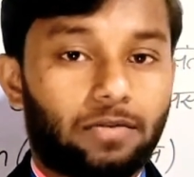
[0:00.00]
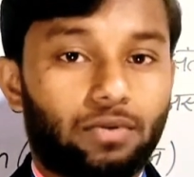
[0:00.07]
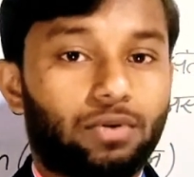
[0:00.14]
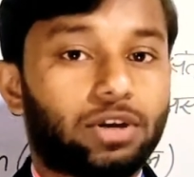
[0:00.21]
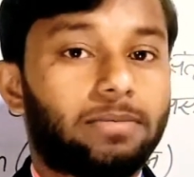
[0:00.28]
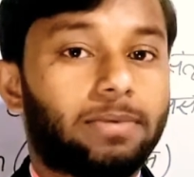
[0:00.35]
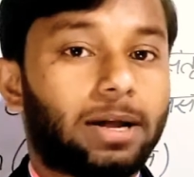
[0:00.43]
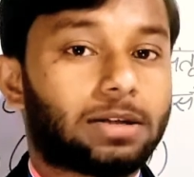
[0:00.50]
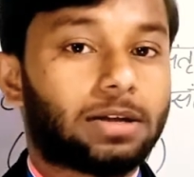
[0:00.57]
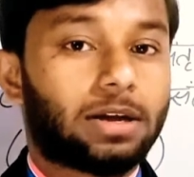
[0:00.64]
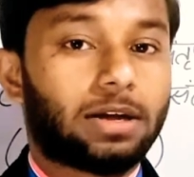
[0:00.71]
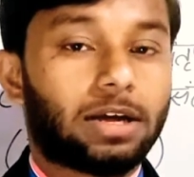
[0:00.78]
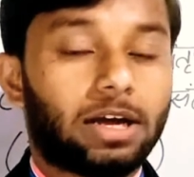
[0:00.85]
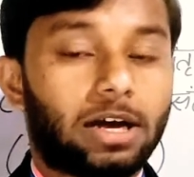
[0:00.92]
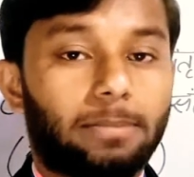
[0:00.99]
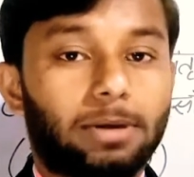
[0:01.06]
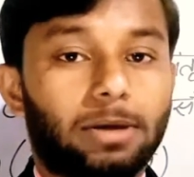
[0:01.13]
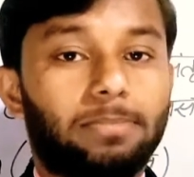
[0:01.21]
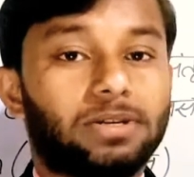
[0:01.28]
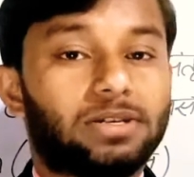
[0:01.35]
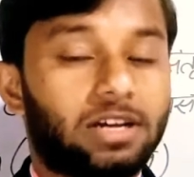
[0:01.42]
फोर की बात करेंगे
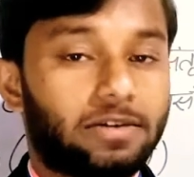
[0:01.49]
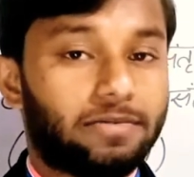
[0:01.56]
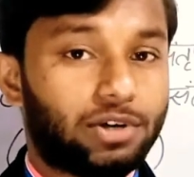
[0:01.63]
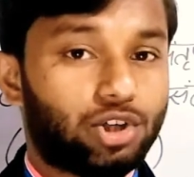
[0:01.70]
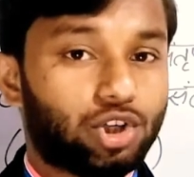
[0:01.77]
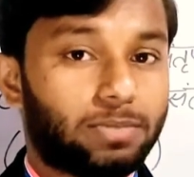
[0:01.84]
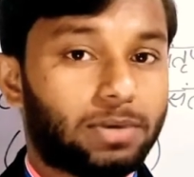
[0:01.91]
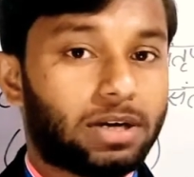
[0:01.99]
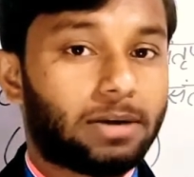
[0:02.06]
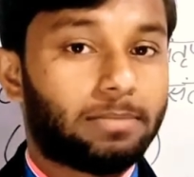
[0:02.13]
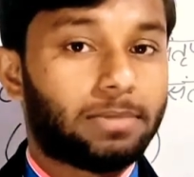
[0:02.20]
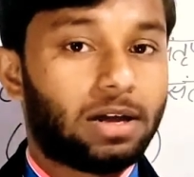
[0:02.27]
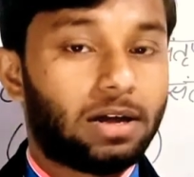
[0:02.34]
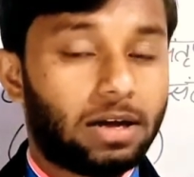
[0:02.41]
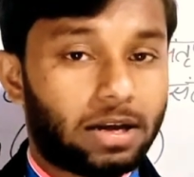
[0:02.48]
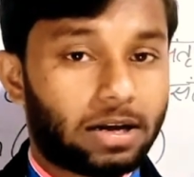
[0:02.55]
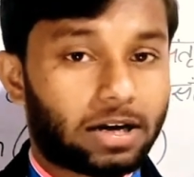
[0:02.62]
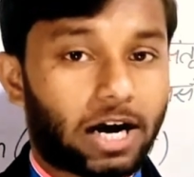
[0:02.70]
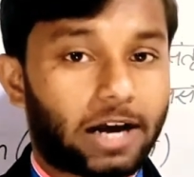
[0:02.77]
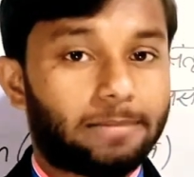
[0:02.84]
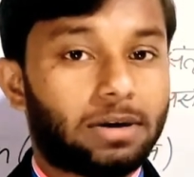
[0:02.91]
अभी पिछले वीडियो में हमने
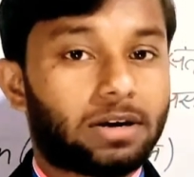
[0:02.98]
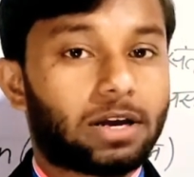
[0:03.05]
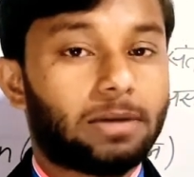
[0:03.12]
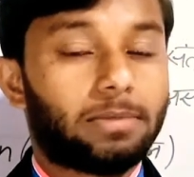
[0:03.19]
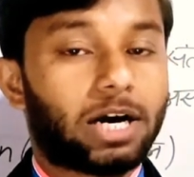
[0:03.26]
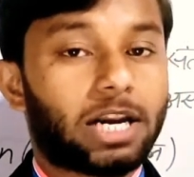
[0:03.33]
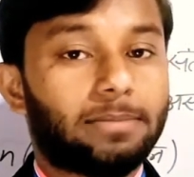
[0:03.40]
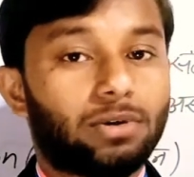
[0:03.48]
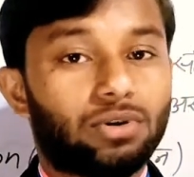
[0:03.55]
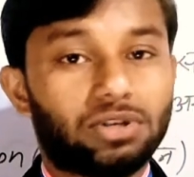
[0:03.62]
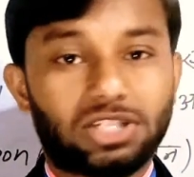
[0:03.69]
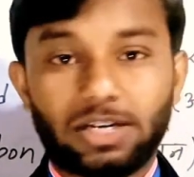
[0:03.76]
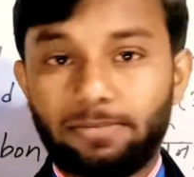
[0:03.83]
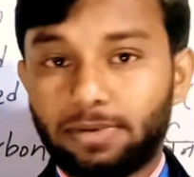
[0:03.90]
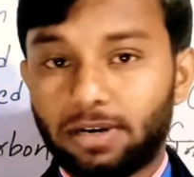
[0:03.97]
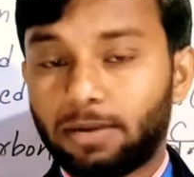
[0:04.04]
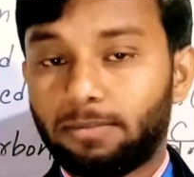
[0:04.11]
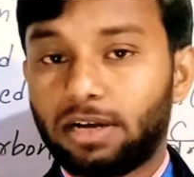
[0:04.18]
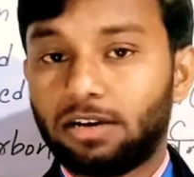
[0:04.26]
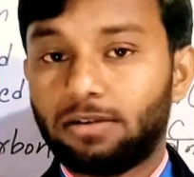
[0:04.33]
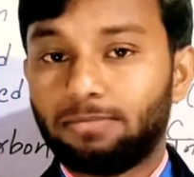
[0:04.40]
कार्बन के बारे में और उस चैप्टर के
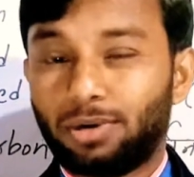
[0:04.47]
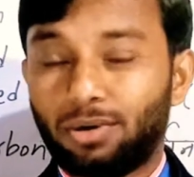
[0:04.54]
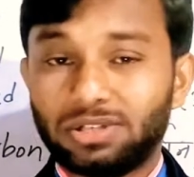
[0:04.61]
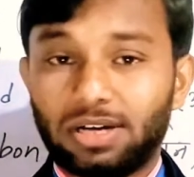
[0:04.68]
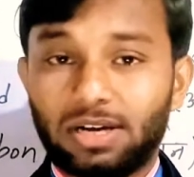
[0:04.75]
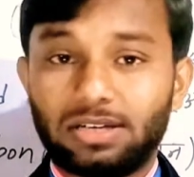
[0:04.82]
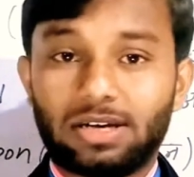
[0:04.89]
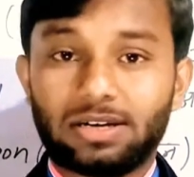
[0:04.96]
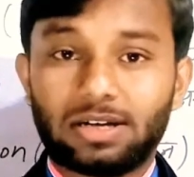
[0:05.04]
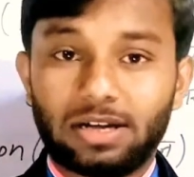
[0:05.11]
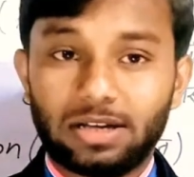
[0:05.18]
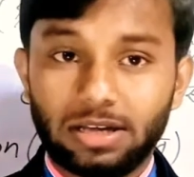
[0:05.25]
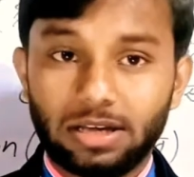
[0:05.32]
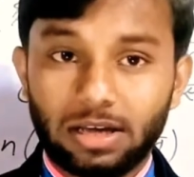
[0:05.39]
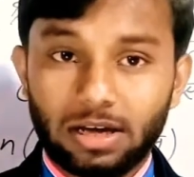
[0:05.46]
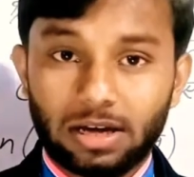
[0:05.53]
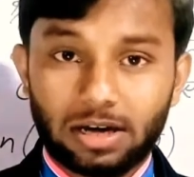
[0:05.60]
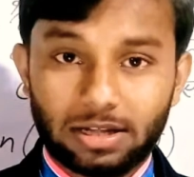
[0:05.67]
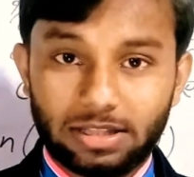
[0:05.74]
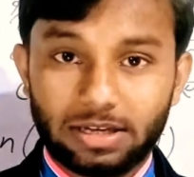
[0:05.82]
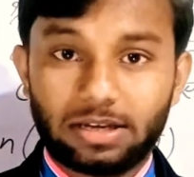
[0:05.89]
बारे में बहुत सारी जानकारी
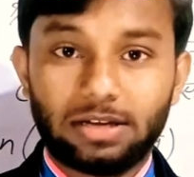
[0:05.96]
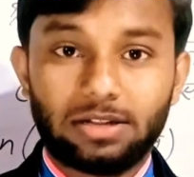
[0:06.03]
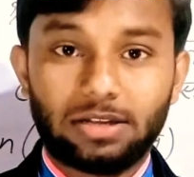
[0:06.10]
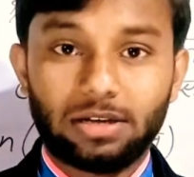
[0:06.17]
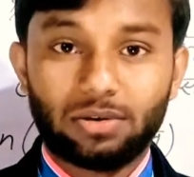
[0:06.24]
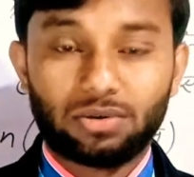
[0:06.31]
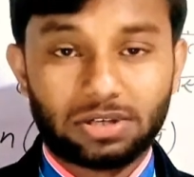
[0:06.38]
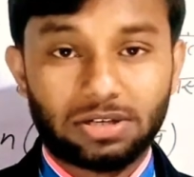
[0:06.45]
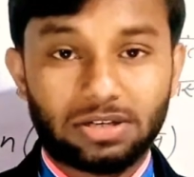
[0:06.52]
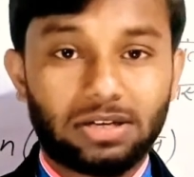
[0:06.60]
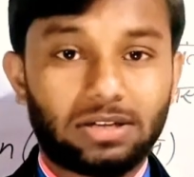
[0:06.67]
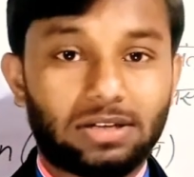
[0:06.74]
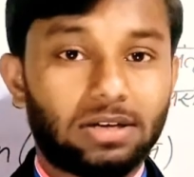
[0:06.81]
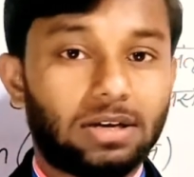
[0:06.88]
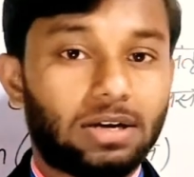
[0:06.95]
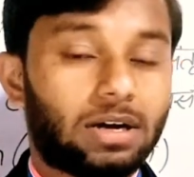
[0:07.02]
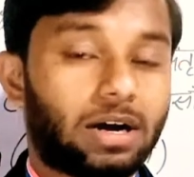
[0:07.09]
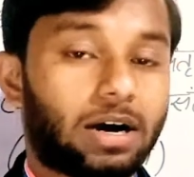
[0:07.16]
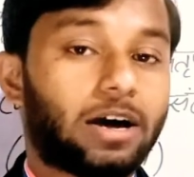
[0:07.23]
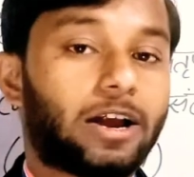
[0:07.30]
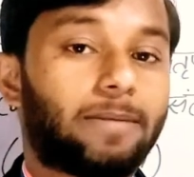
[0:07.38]
देखी थी और सीखी थी
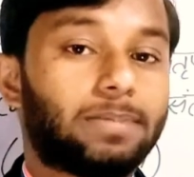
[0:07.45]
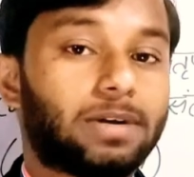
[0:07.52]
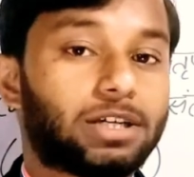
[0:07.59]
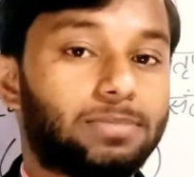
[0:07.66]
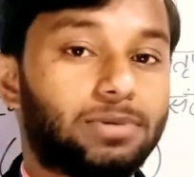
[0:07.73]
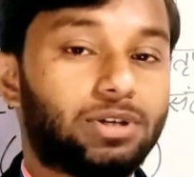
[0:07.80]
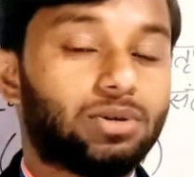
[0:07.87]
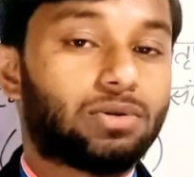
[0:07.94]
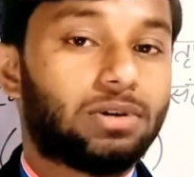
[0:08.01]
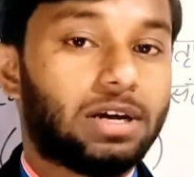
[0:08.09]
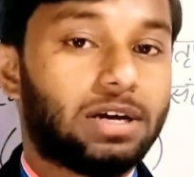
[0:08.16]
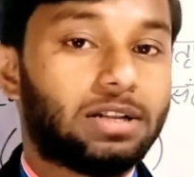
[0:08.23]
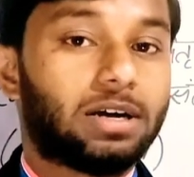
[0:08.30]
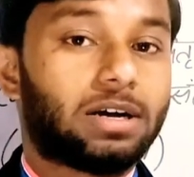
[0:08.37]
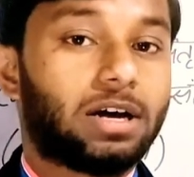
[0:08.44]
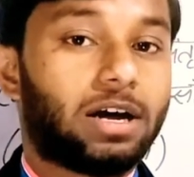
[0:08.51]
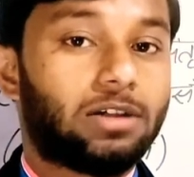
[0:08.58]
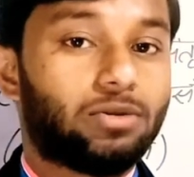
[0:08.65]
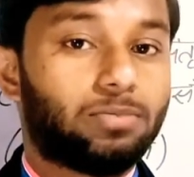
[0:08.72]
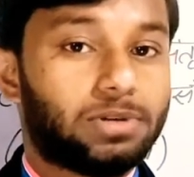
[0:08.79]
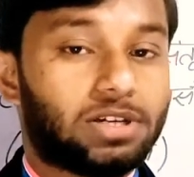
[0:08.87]
अगर आपने इस वीडियो को नहीं देखा
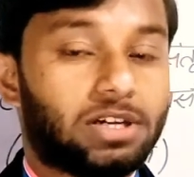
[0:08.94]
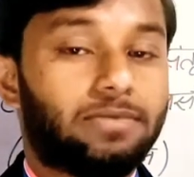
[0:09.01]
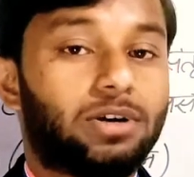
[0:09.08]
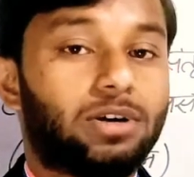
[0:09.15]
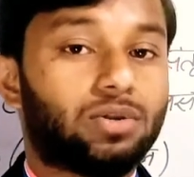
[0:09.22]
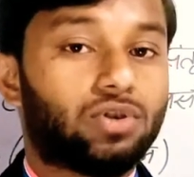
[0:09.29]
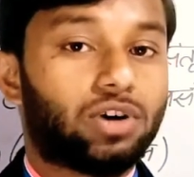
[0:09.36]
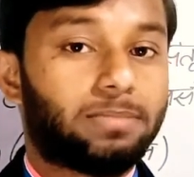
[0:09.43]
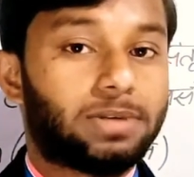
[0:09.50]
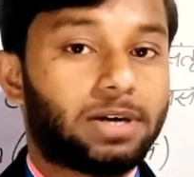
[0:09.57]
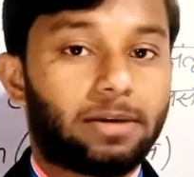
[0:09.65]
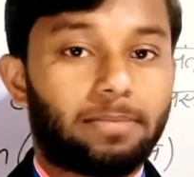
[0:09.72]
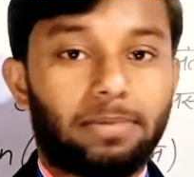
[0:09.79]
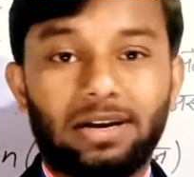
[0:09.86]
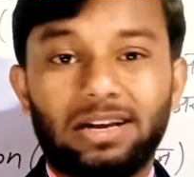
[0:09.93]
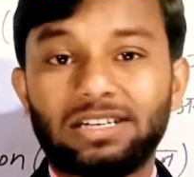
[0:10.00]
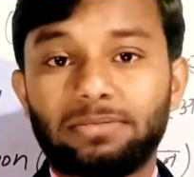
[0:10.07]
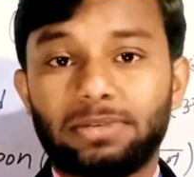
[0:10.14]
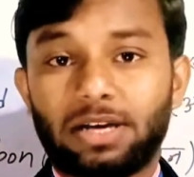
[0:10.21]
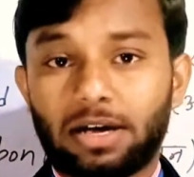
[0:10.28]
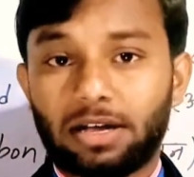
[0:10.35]
है तो पिछली वीडियो को आप जाके
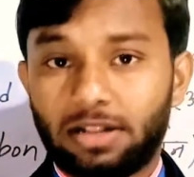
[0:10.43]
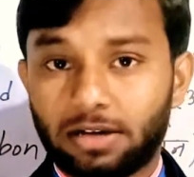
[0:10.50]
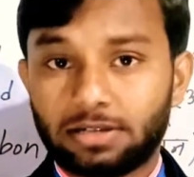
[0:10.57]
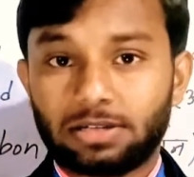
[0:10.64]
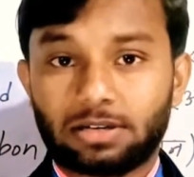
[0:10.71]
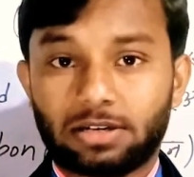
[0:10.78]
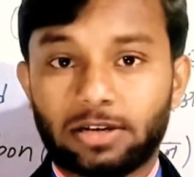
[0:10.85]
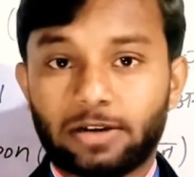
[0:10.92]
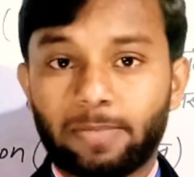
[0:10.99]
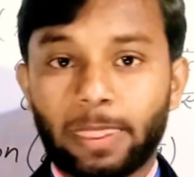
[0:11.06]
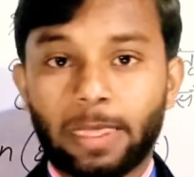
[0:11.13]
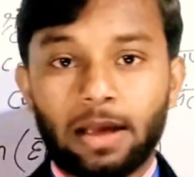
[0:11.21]
प्लेलिस्ट में जाके देख सकते हैं